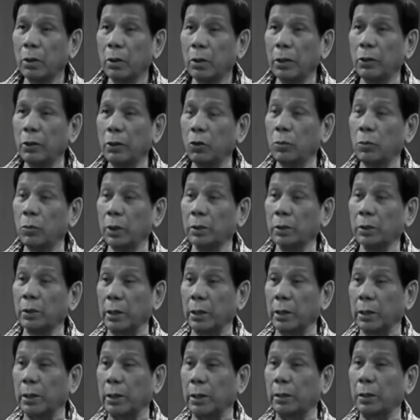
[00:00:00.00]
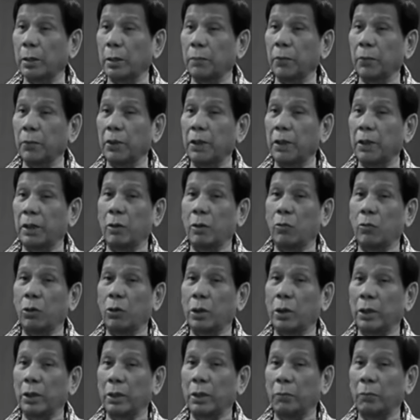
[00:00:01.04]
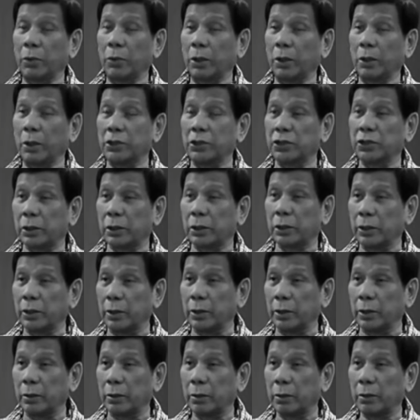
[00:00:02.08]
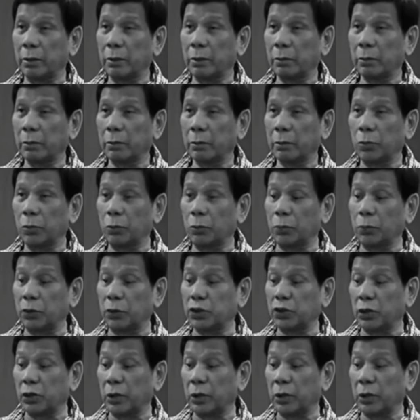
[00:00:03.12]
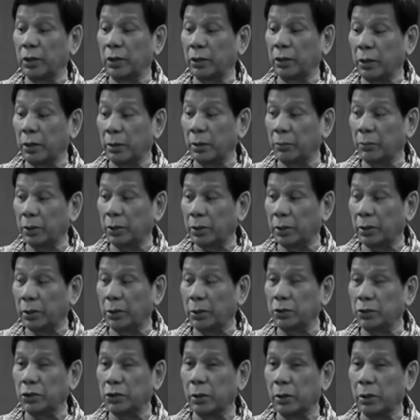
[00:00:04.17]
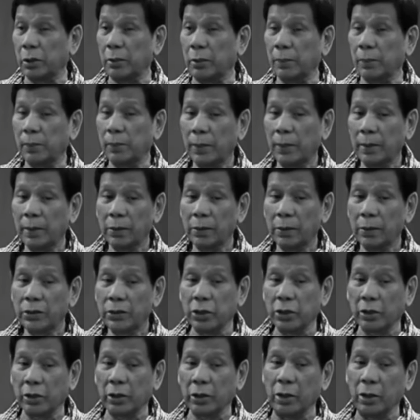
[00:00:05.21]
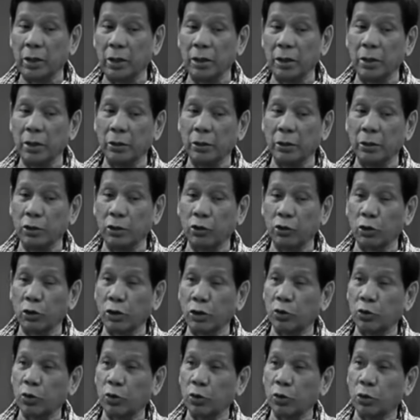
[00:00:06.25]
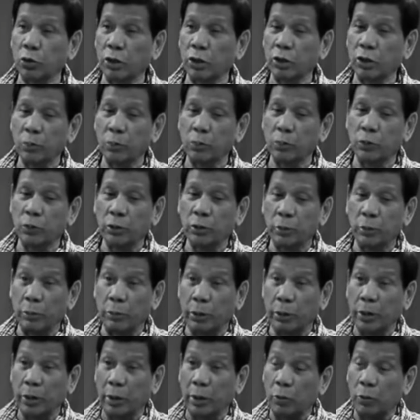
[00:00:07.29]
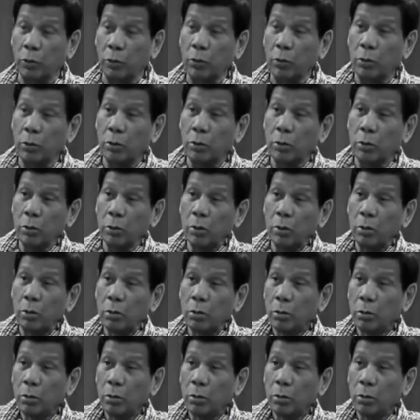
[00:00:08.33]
huwag kayong magtaka na pideya walang ibigay sa kanya kung presidente yan maghingi sa sarili niyang derogatory report ibigay mo